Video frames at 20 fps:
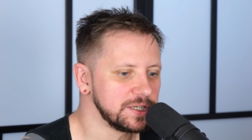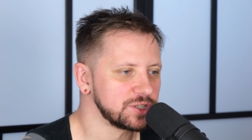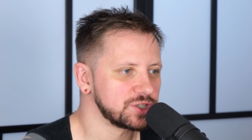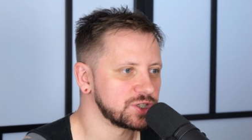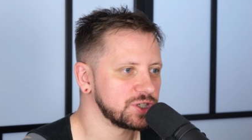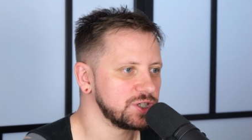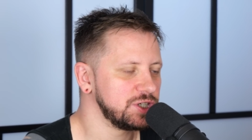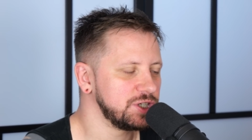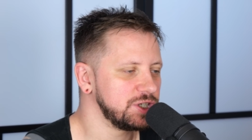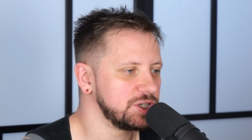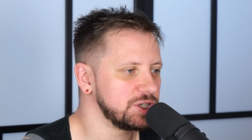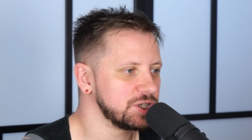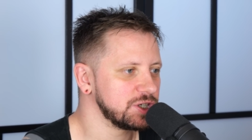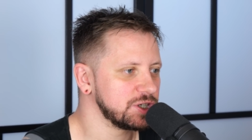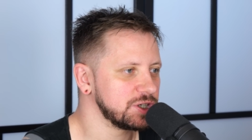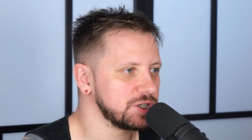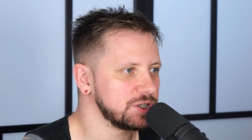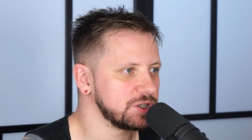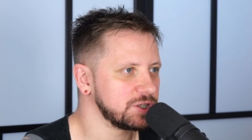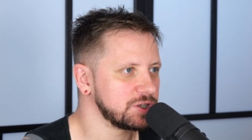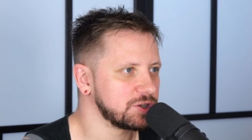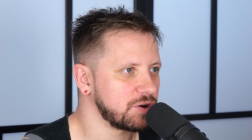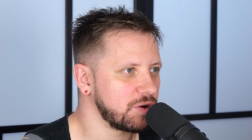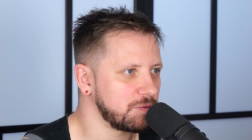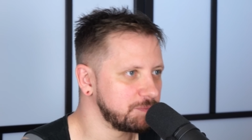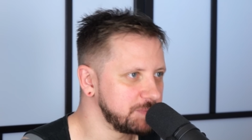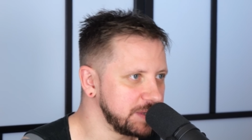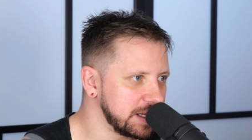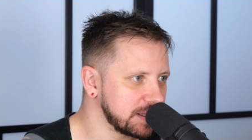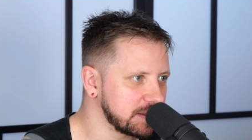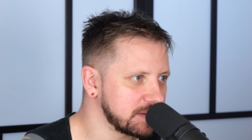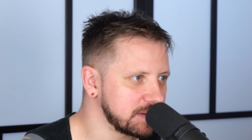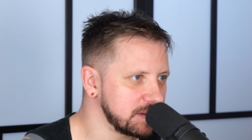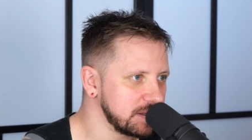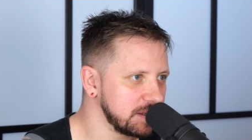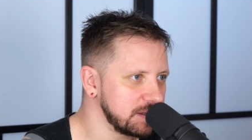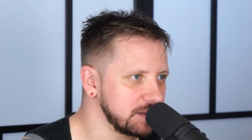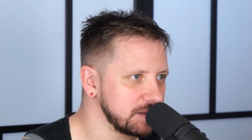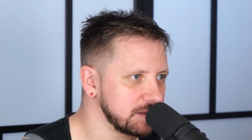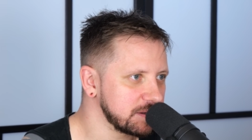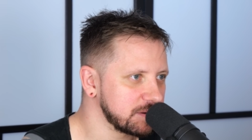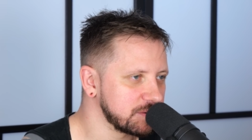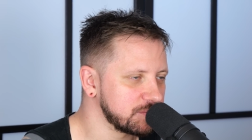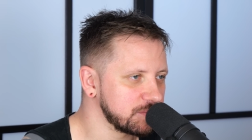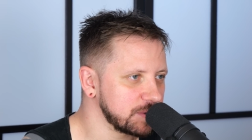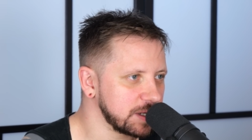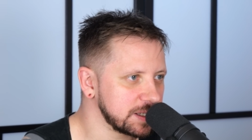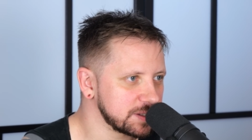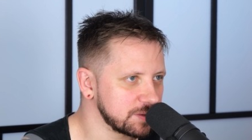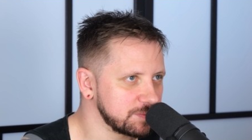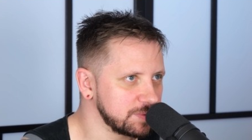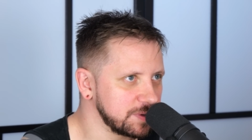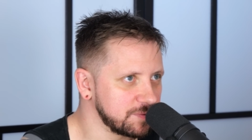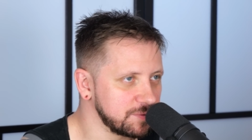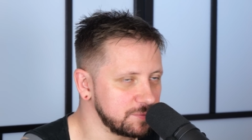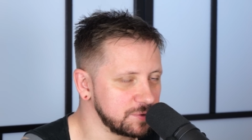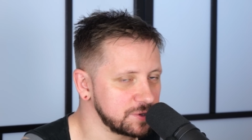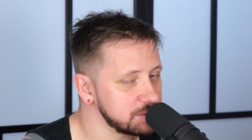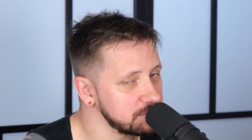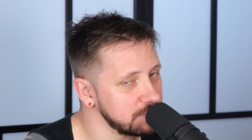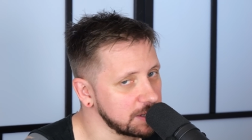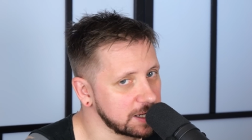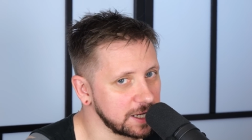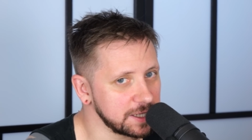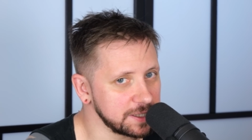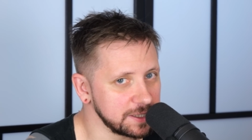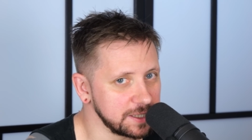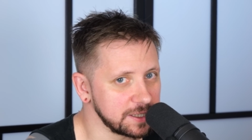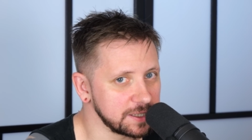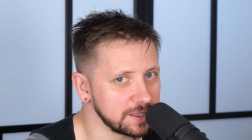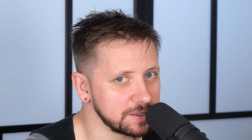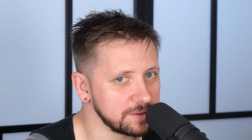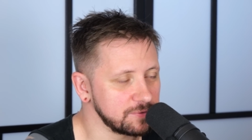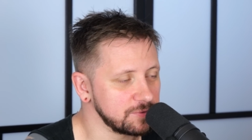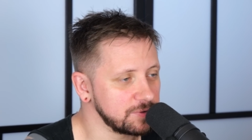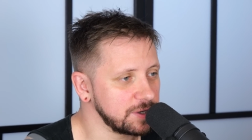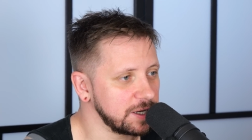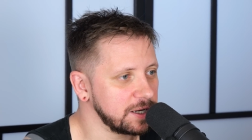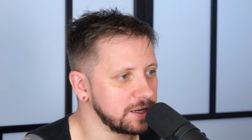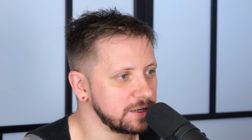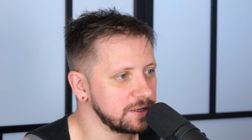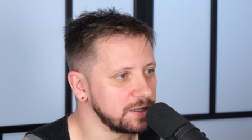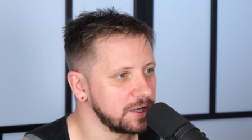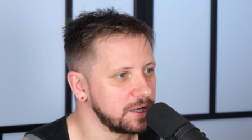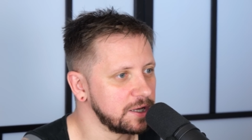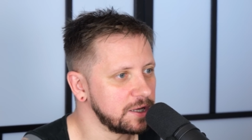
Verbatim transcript: czyli kobiety, która sobie wymyśliła karierę, która